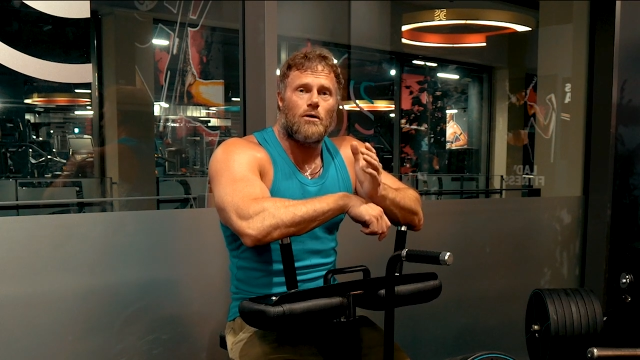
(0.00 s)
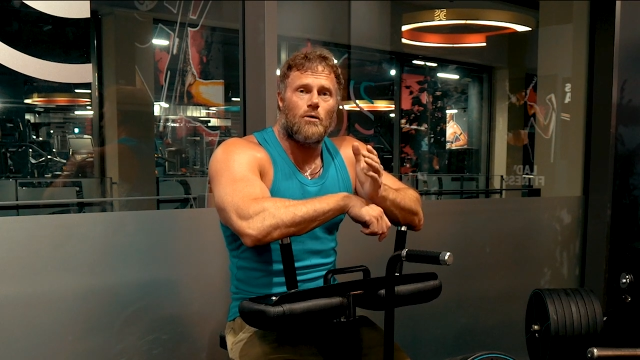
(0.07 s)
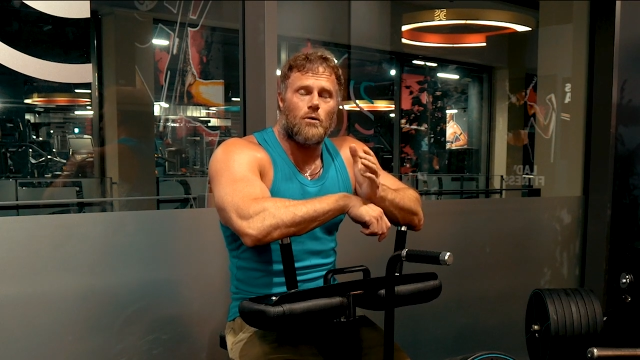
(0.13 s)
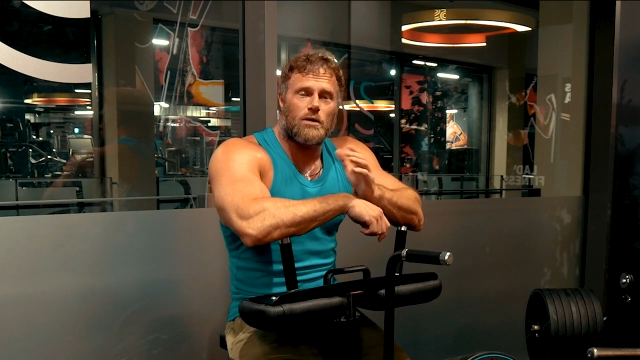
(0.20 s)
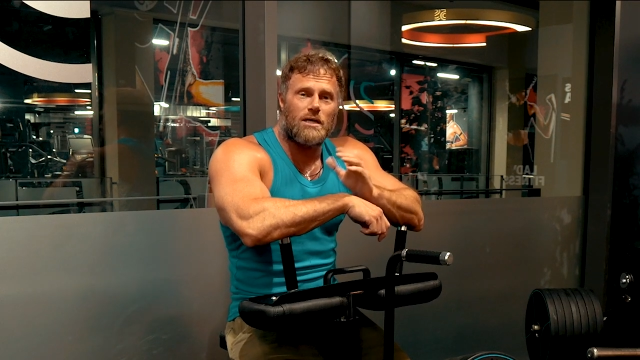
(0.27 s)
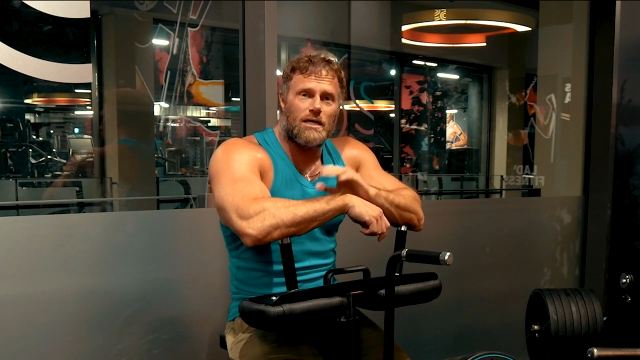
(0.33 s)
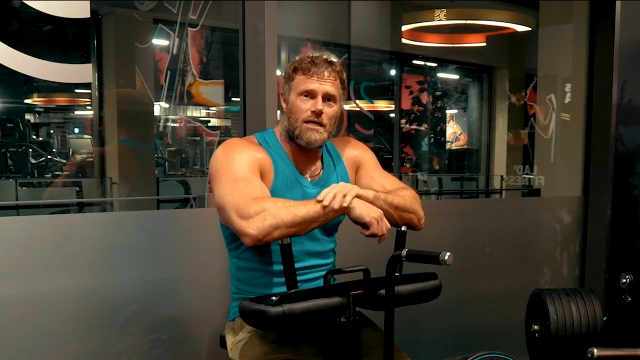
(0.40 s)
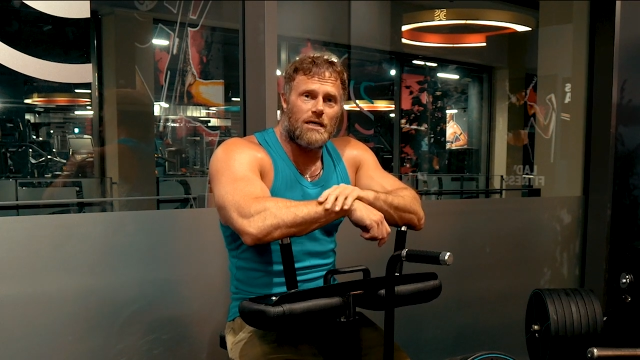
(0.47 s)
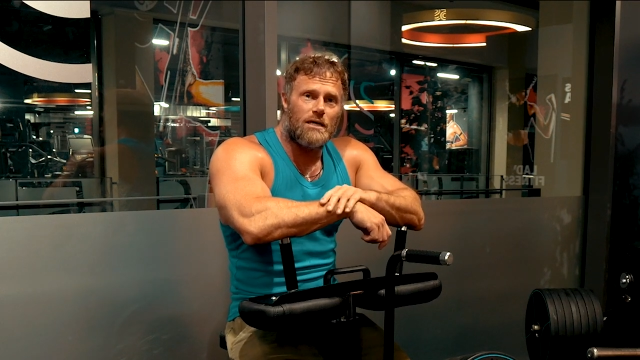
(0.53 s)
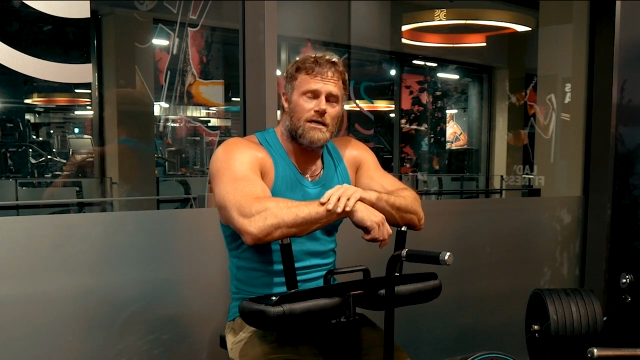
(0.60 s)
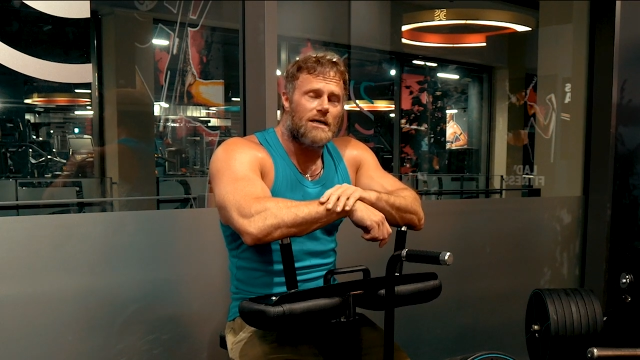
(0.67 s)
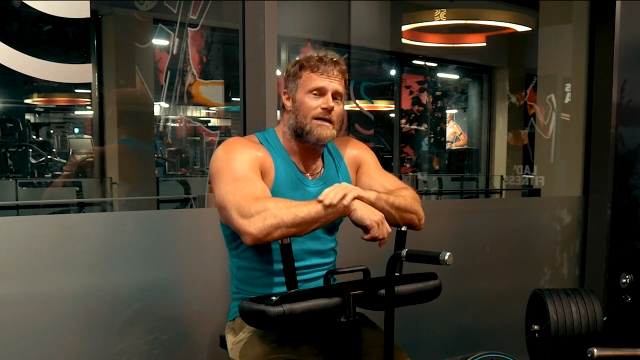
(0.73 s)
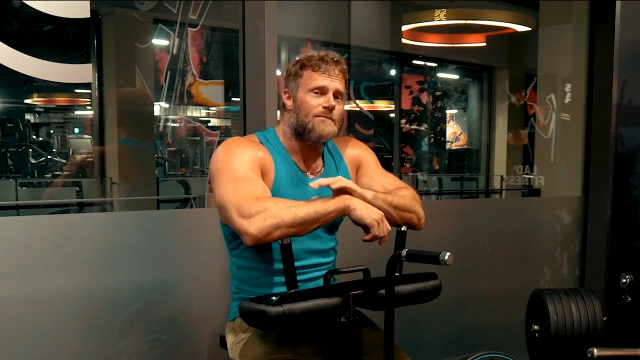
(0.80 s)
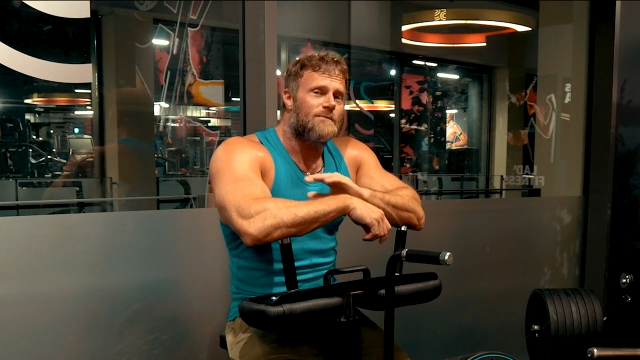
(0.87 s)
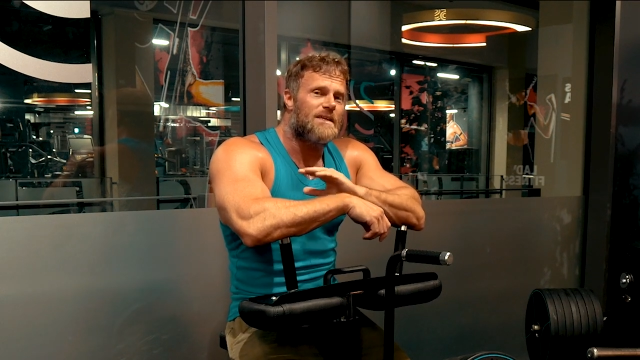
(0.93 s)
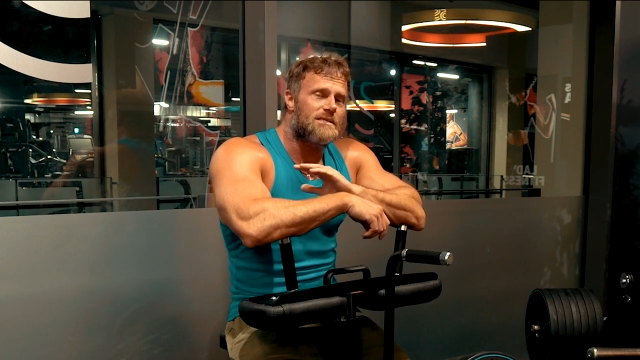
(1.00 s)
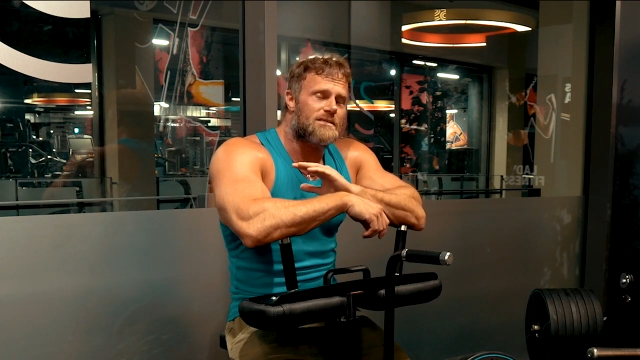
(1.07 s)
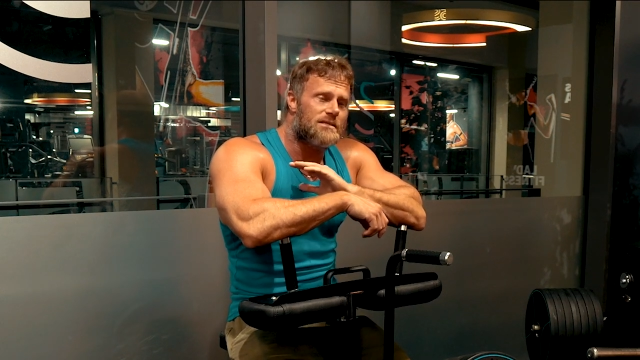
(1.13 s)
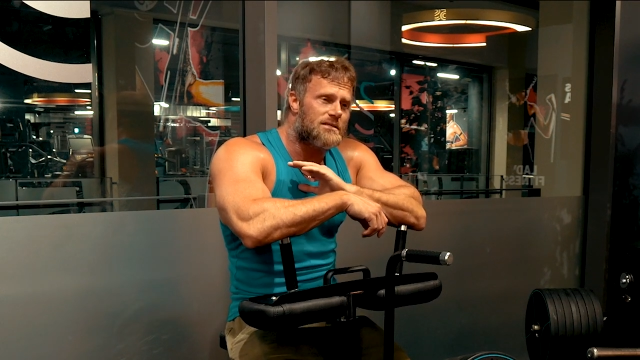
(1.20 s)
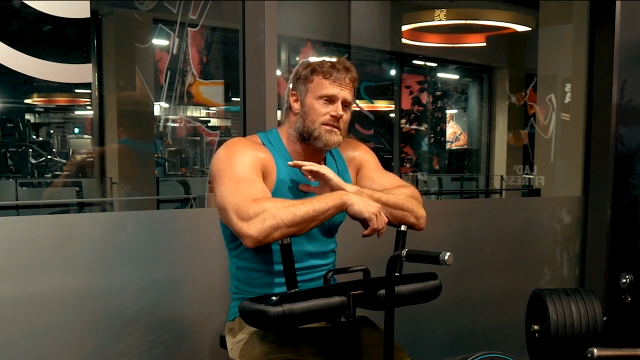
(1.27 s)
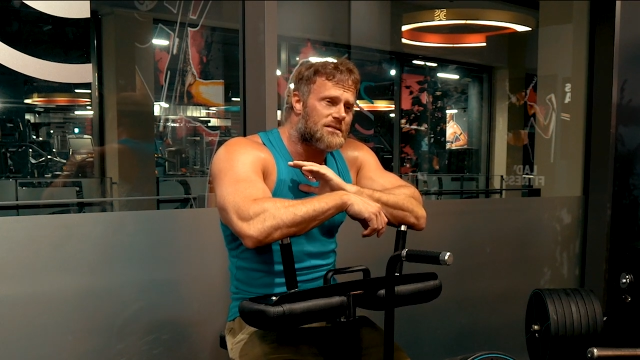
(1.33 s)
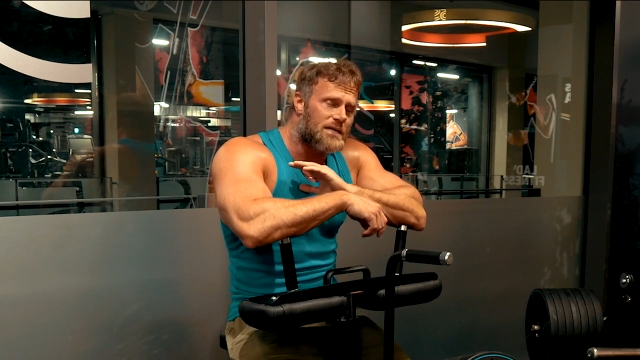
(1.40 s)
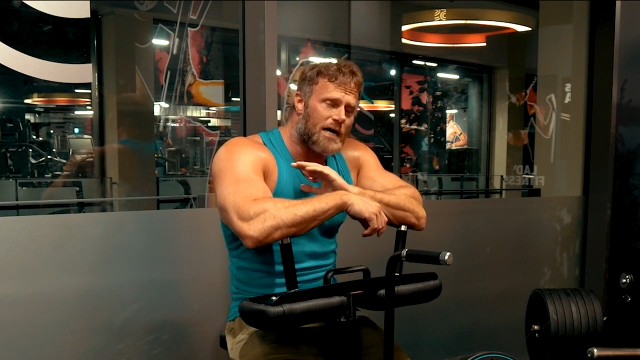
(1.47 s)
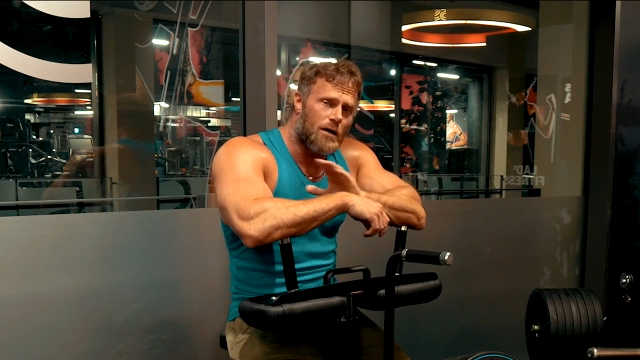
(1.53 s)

okay, die sind